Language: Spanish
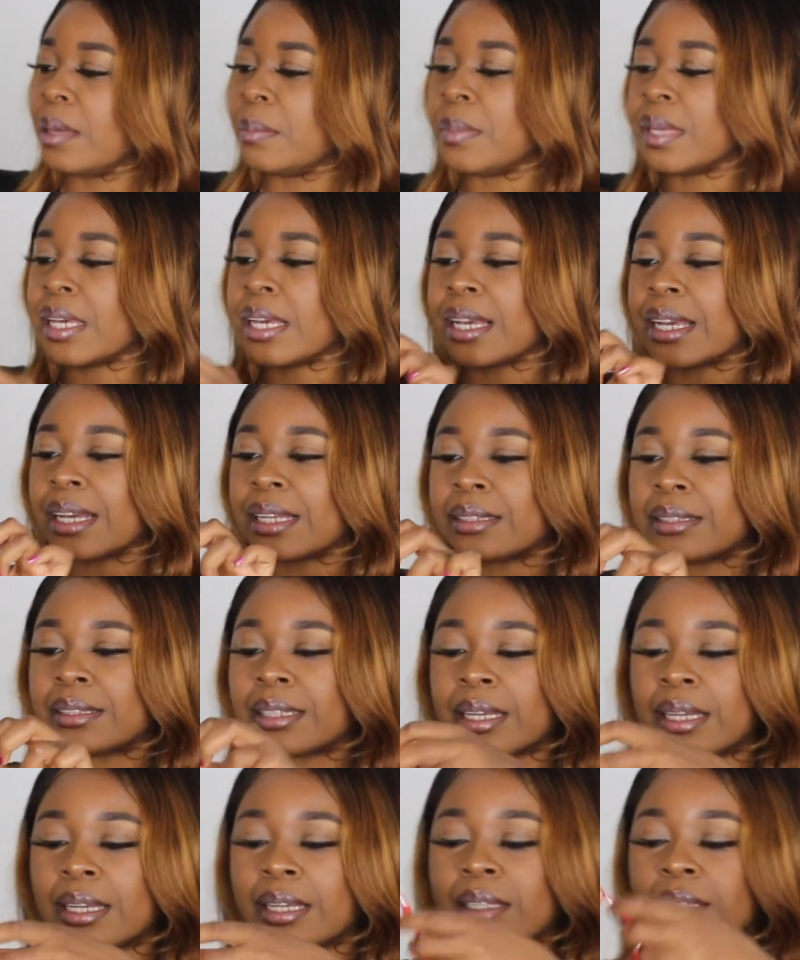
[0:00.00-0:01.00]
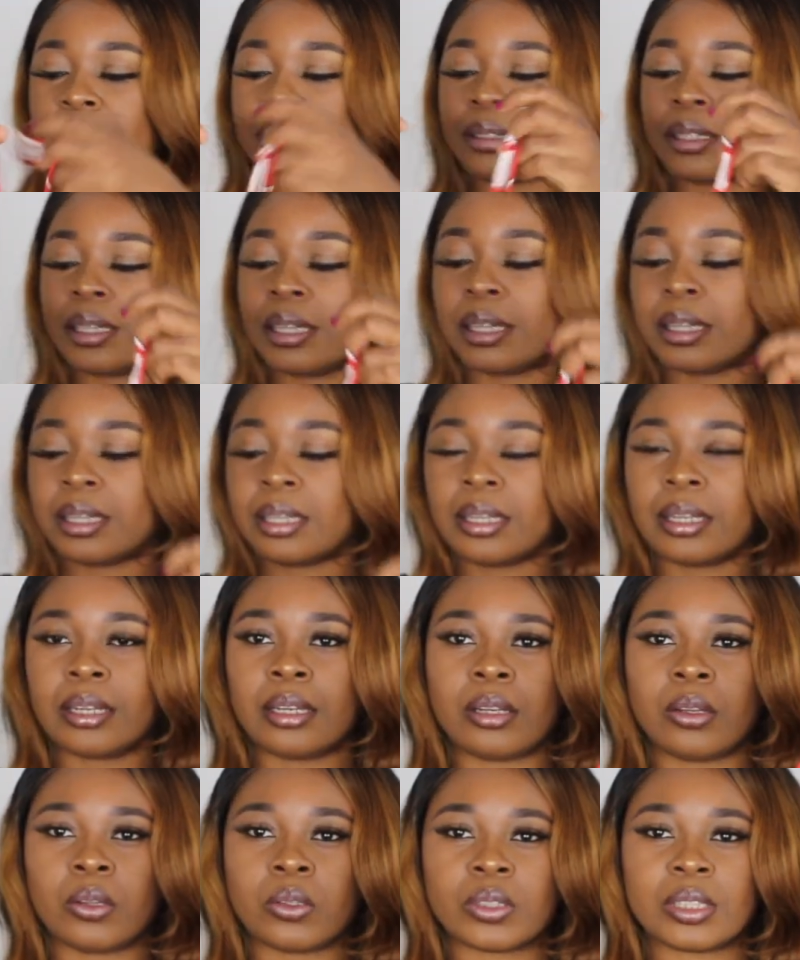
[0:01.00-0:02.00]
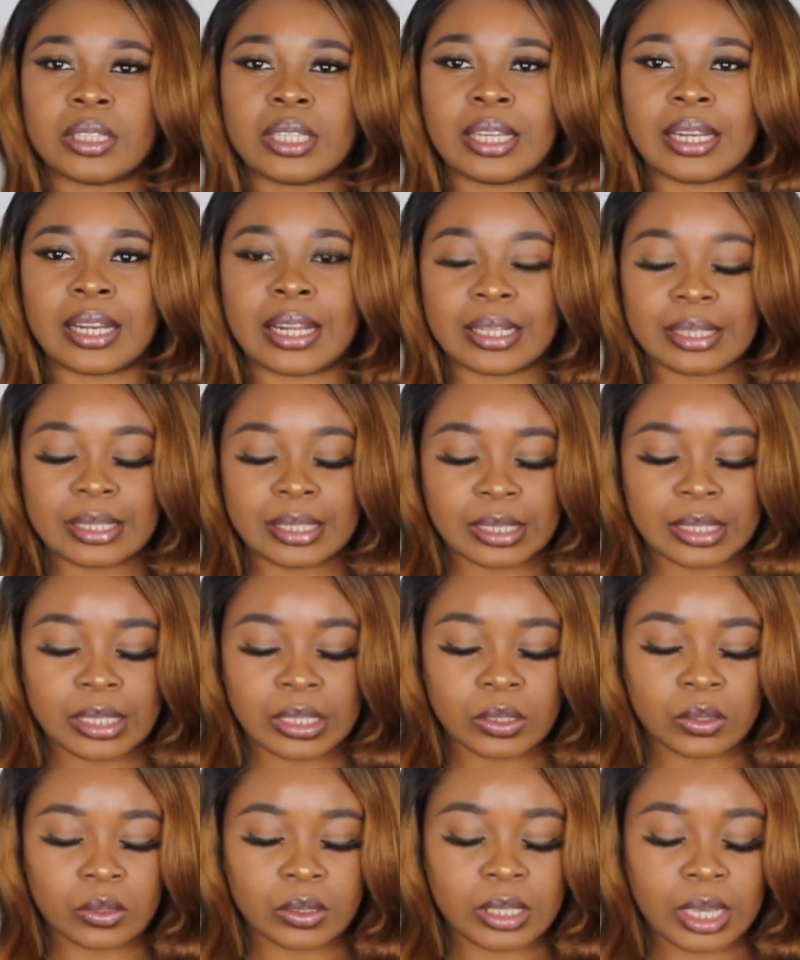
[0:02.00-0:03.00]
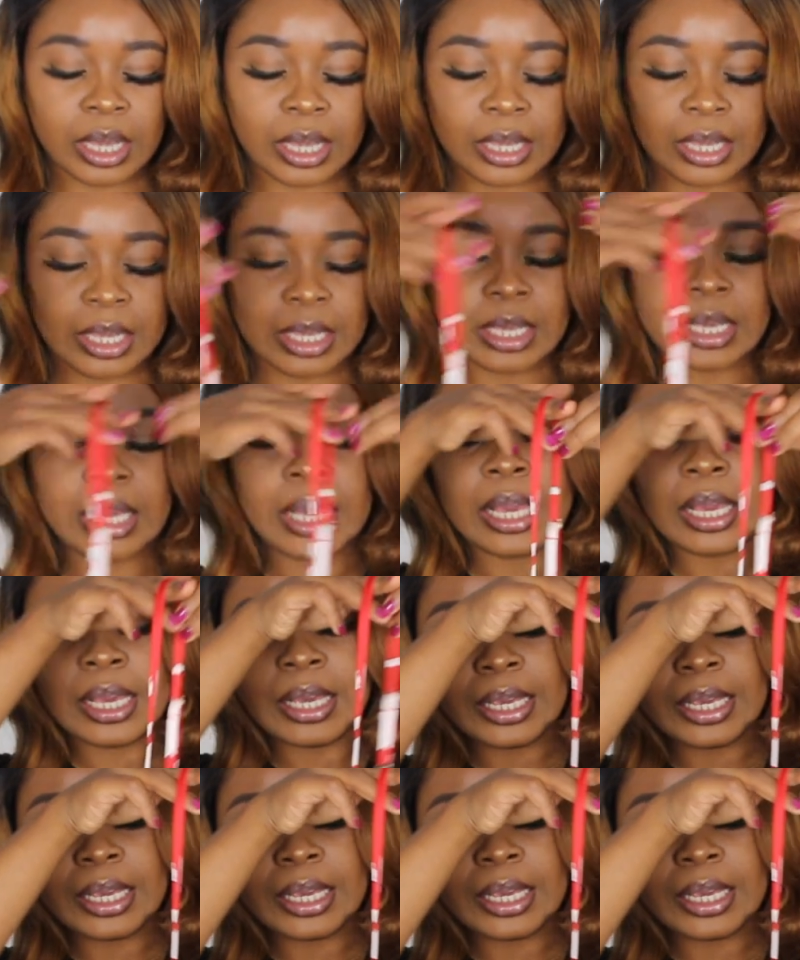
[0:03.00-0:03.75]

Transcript: me encantan eh, los tirantes esos de aquí.